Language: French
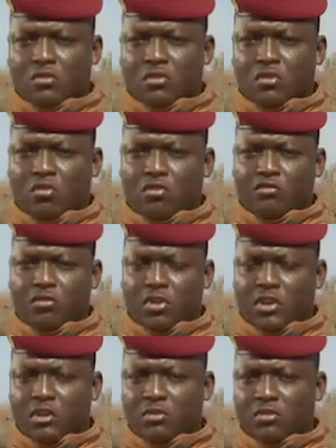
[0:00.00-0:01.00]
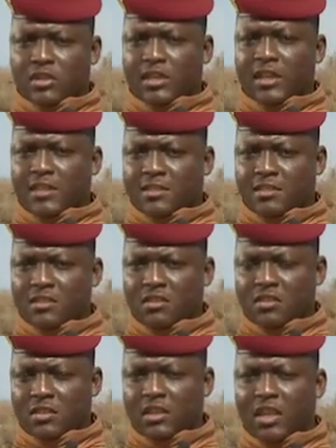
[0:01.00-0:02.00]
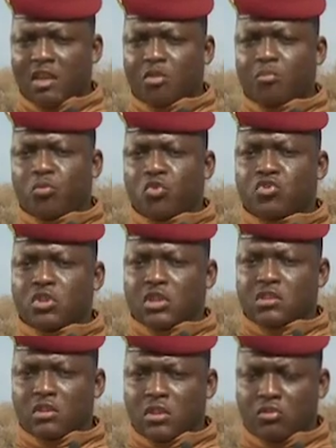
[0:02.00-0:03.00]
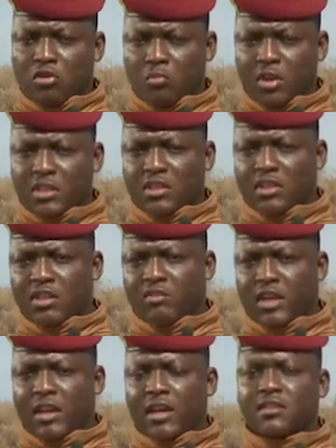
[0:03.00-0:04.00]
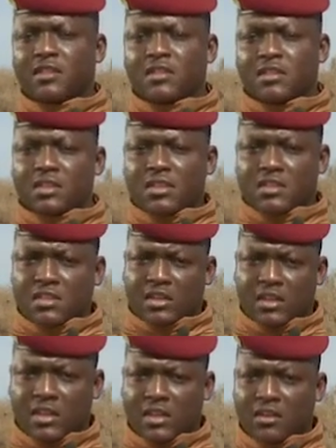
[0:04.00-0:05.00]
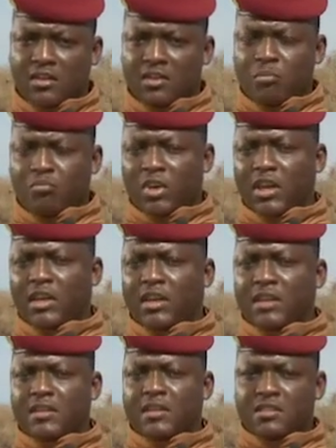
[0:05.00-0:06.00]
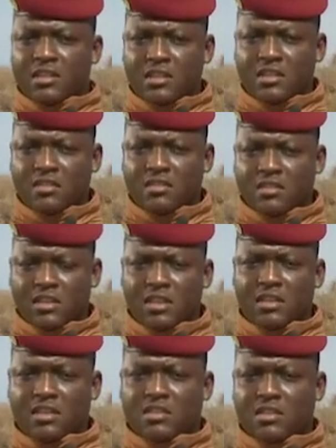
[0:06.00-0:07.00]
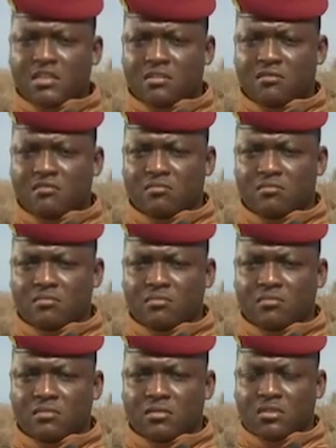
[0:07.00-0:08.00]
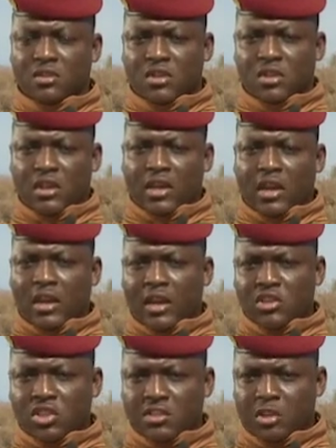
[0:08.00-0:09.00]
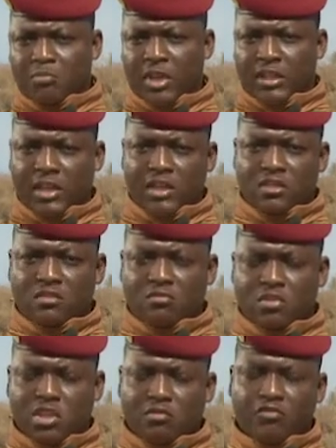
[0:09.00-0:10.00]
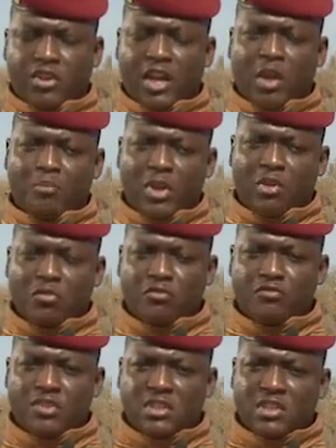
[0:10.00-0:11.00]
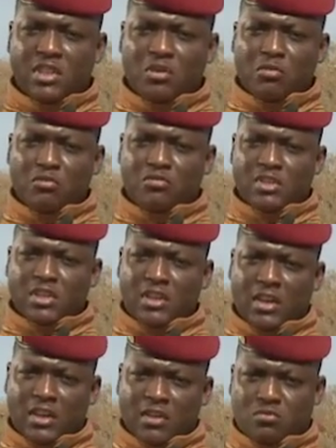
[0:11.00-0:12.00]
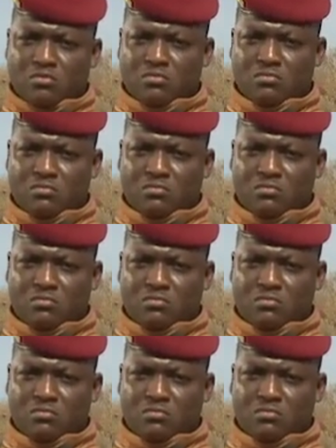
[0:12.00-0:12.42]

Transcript: reconforte dans notre thèse qu'il y avait plusieurs cellules dormantes qui devraient entretenir cette guerre pendant des décennies et des décennies. En engageant cette bataille, nous avons fait appel aux fils et aux filles de la nation.